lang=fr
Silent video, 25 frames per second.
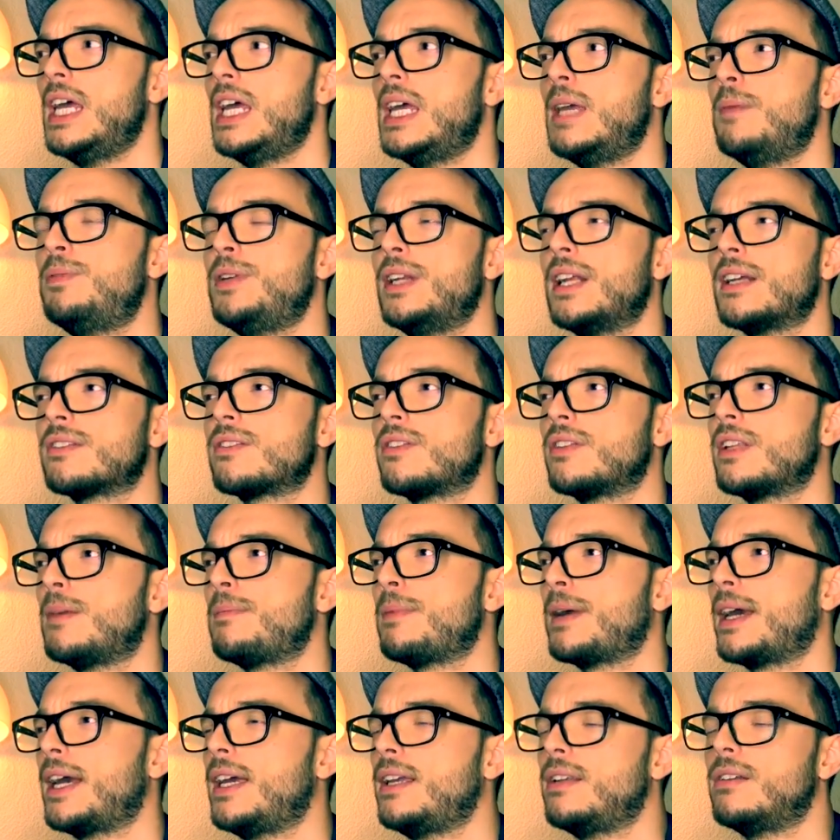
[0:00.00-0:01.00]
Et puis l'instant
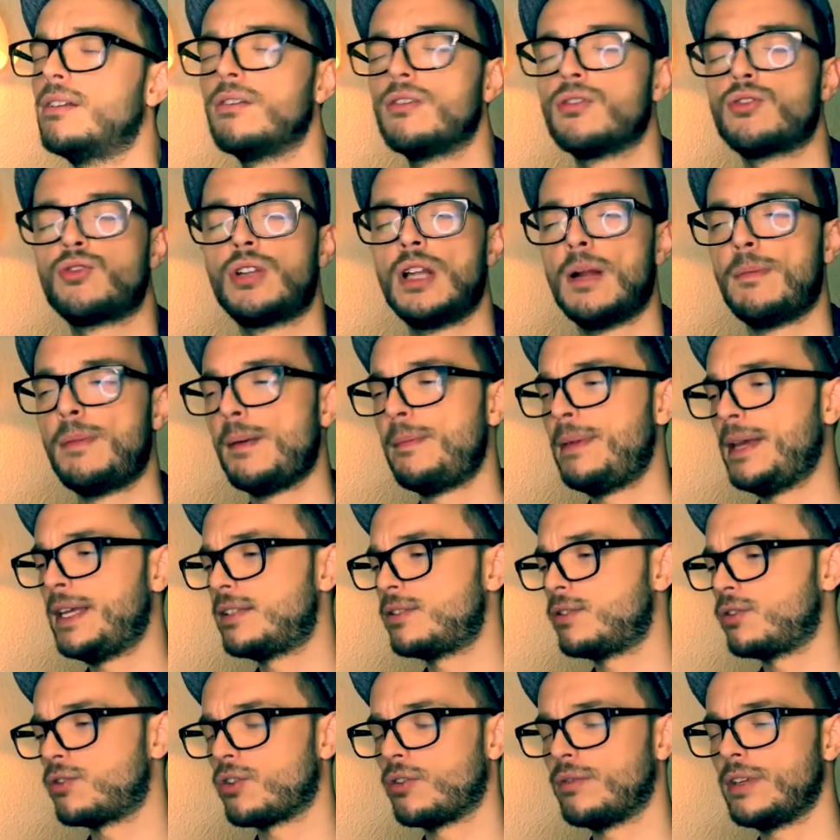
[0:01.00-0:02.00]
d'après, non, je suis la
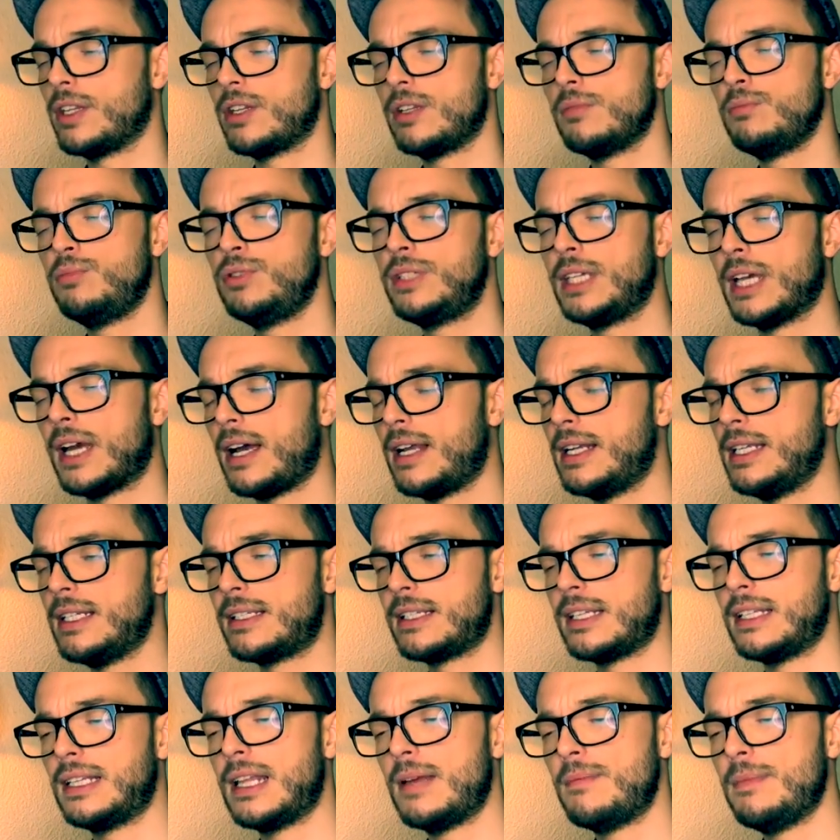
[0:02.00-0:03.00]
papesse, je reviens dans les bouquins, allez,
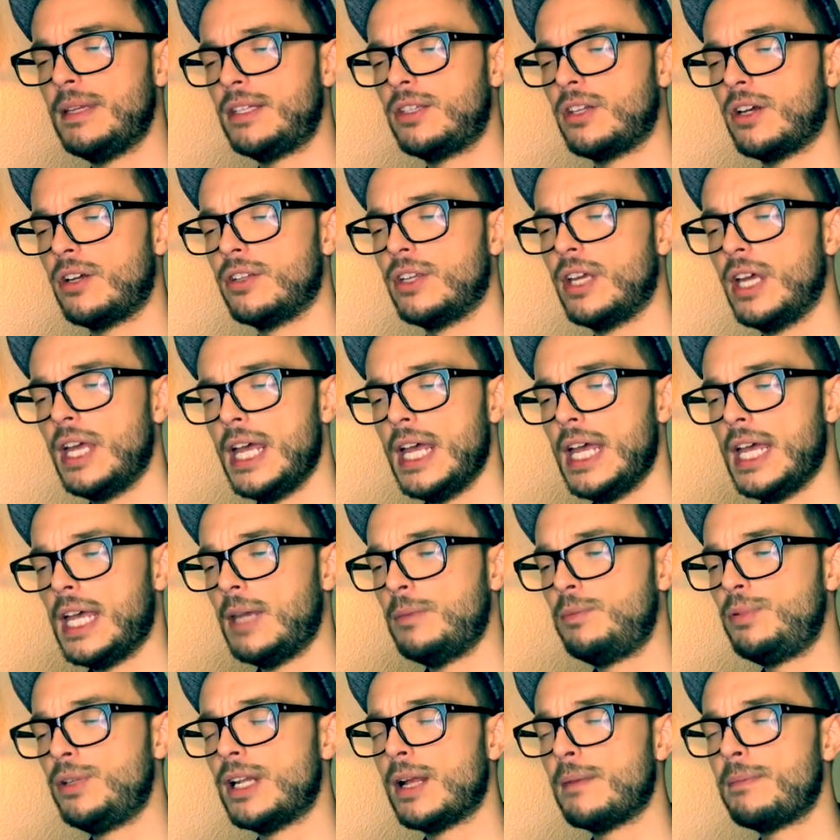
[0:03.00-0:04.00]
c'est de la méthode.
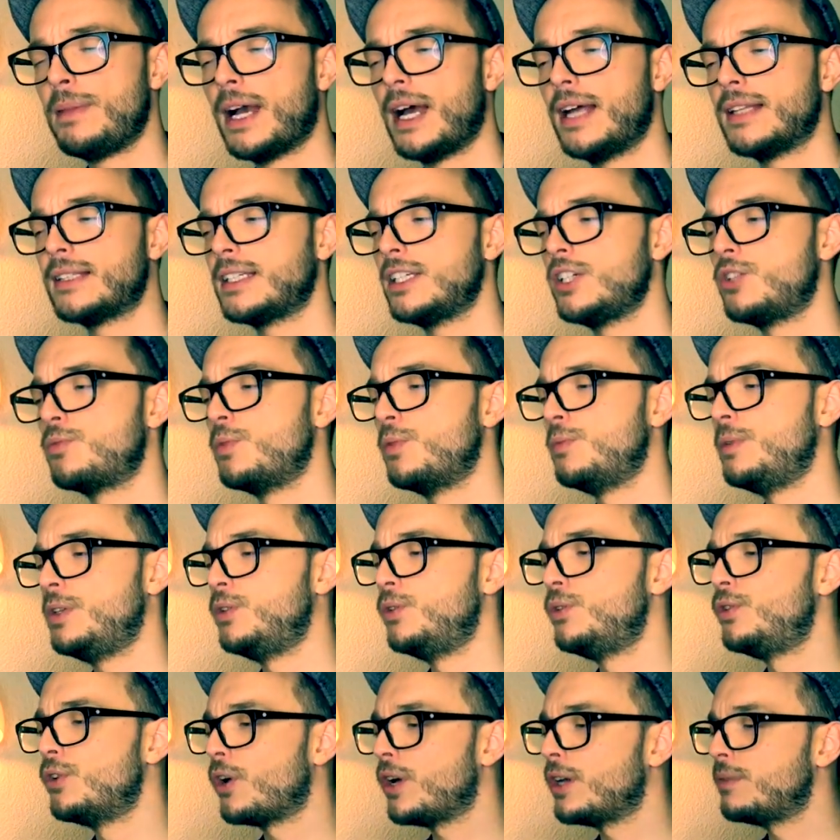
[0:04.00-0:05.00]
Et puis l'impératrice, je me mets
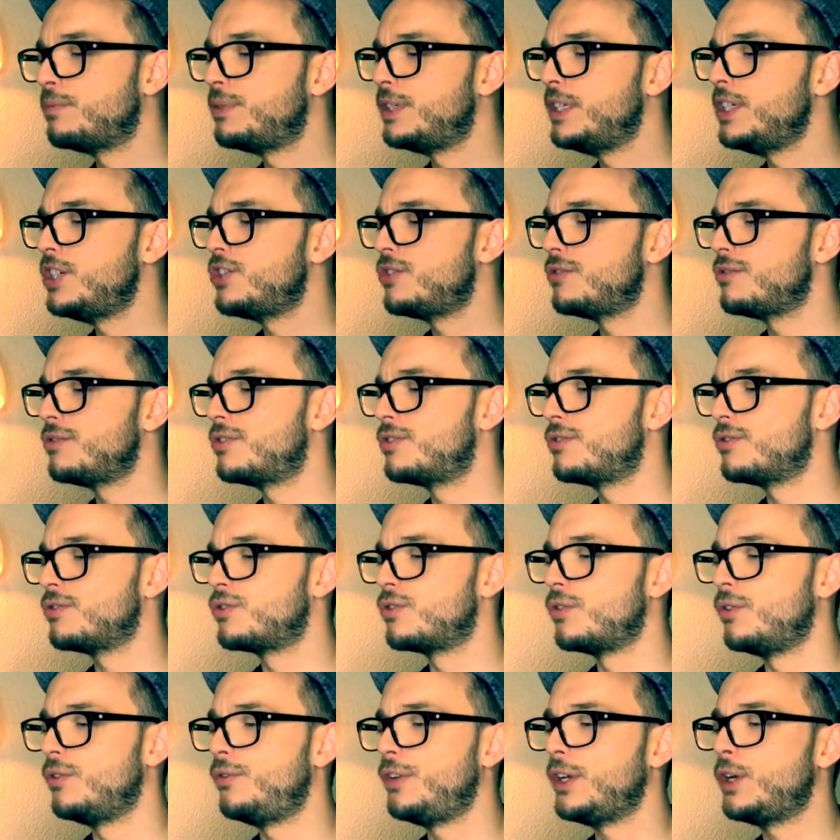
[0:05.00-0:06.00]
dedans, et puis je,
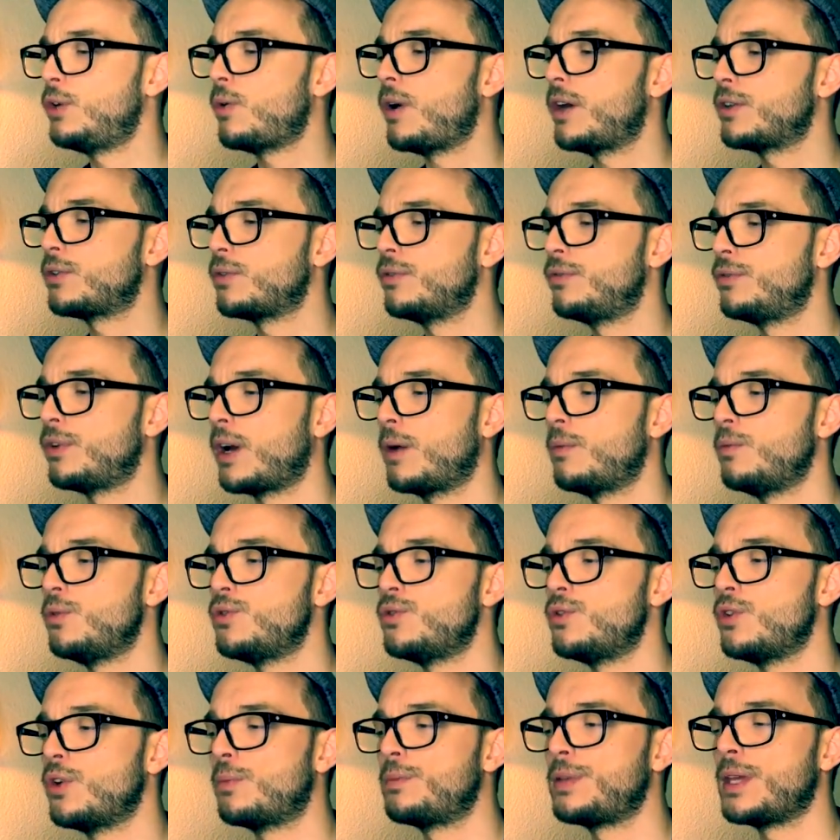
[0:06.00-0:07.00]
je, le fais croître au fur et à
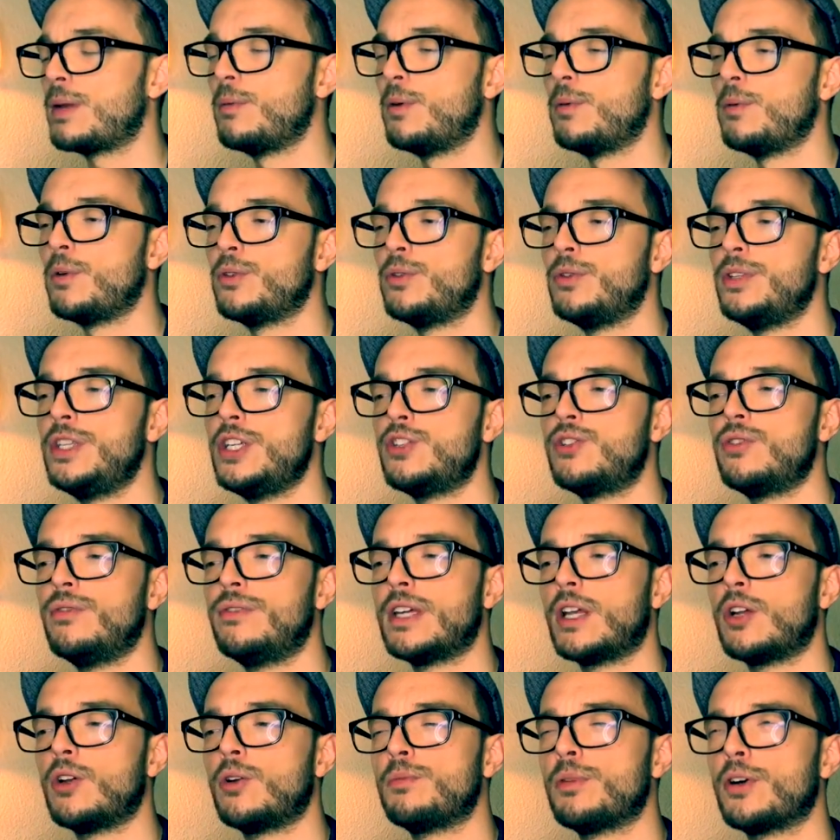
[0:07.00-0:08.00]
mesure. Puis à un moment donné, je
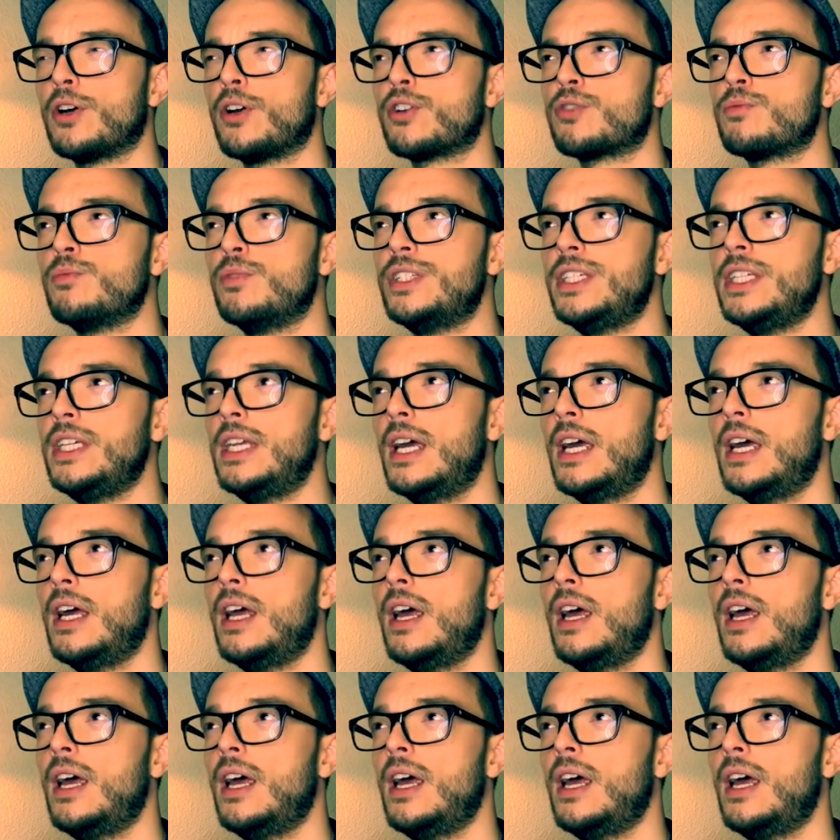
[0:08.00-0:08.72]
deviens l'empereur, je me dis,